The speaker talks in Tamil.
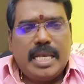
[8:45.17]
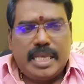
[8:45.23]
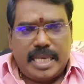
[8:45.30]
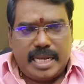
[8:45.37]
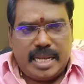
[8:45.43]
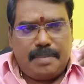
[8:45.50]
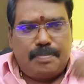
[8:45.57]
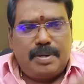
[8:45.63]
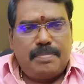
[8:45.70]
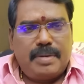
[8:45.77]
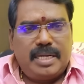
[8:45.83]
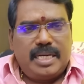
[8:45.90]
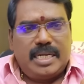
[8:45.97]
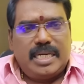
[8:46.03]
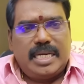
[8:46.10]
என்னை
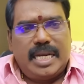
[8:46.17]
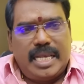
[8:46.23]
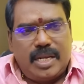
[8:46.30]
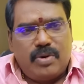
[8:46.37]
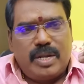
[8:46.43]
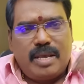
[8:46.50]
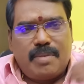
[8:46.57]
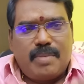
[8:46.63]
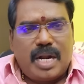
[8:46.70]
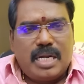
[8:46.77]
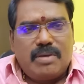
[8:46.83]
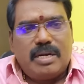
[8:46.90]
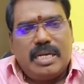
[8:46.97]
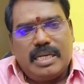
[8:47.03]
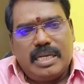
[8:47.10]
பின்பற்றுகின்ற என்னுடைய
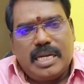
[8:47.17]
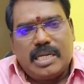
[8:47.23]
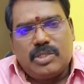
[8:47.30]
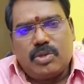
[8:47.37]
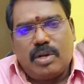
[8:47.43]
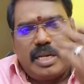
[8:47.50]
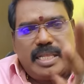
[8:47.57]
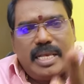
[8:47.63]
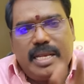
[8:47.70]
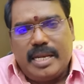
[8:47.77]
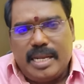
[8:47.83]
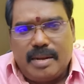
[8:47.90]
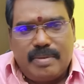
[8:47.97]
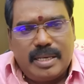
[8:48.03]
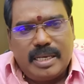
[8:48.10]
மாணவர்களுக்கு நான் சொல்றதே
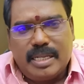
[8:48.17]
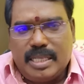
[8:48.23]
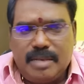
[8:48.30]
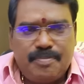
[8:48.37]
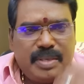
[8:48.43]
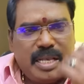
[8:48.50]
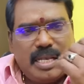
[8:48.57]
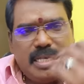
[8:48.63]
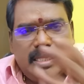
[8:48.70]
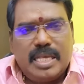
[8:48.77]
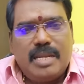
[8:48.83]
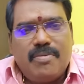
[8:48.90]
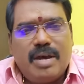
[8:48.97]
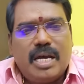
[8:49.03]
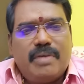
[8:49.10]
இல்லை அப்படிங்கிறது
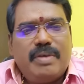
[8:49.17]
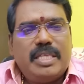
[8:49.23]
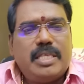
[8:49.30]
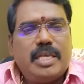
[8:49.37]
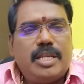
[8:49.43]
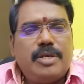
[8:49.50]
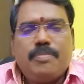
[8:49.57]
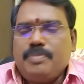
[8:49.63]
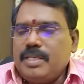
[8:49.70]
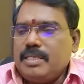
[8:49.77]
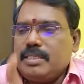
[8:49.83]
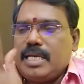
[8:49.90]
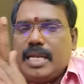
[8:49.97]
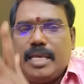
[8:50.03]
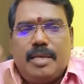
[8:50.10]
தெளிவாகவே தெரியும்
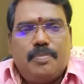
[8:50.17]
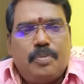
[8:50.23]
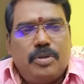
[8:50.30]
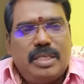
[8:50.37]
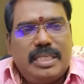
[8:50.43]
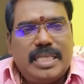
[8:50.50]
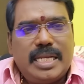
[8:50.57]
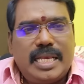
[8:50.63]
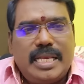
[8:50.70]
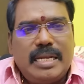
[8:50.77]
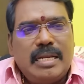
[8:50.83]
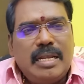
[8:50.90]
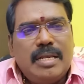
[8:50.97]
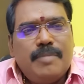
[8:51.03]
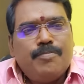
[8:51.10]
சரி இப்போது
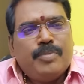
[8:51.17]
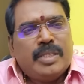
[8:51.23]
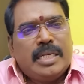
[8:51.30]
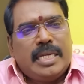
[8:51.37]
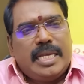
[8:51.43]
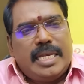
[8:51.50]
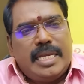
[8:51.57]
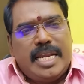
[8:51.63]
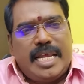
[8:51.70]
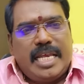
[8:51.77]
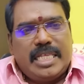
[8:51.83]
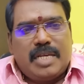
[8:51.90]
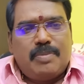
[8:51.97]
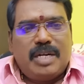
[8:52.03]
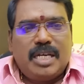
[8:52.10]
திரையில் இன்றைய
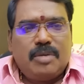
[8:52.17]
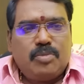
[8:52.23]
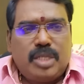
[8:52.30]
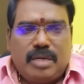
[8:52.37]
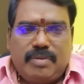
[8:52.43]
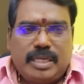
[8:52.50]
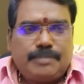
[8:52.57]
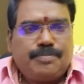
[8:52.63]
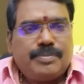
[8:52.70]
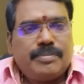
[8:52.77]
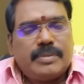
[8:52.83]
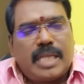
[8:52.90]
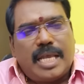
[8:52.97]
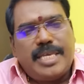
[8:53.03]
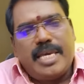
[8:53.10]
தமிழக முதல்வர்
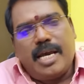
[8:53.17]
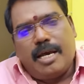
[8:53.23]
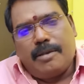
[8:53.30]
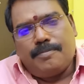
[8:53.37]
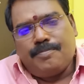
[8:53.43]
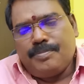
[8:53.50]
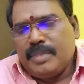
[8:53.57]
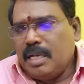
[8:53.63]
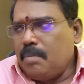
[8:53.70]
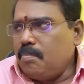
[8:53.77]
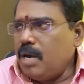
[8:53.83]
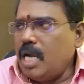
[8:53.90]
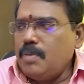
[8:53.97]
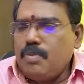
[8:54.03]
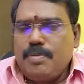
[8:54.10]
ஐயா
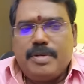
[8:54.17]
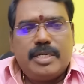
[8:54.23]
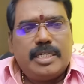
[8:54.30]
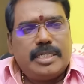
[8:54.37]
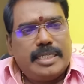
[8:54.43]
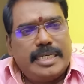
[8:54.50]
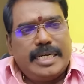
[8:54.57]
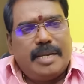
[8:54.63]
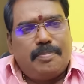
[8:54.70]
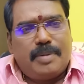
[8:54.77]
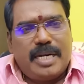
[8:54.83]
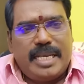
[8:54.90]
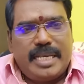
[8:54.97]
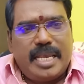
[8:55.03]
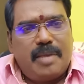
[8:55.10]
மாண்புமிகு
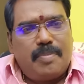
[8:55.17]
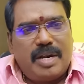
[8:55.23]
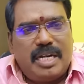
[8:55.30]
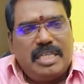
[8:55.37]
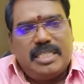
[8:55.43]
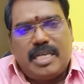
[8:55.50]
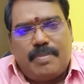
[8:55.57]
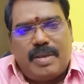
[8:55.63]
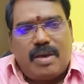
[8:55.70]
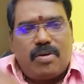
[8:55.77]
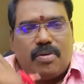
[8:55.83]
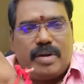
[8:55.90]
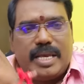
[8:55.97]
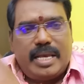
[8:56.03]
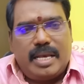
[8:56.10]
எடப்பாடி கே பழனிசாமி
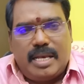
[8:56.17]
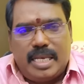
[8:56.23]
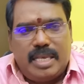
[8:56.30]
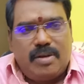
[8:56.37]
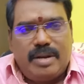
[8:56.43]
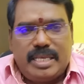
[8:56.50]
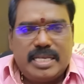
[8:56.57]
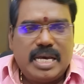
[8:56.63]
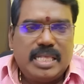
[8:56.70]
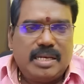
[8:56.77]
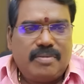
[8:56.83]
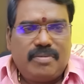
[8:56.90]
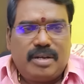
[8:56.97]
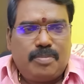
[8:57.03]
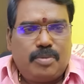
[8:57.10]
அவர்களுடைய ஐயாவுடைய
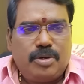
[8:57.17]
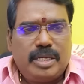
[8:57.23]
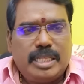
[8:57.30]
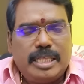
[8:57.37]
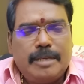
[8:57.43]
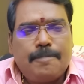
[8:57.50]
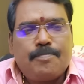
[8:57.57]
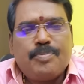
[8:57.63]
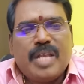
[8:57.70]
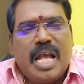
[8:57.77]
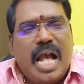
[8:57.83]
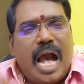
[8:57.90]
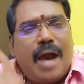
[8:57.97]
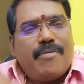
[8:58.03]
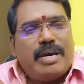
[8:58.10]
ஜாதகம் வரப்போகிறது
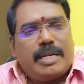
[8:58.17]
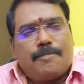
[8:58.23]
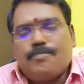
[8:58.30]
அவர்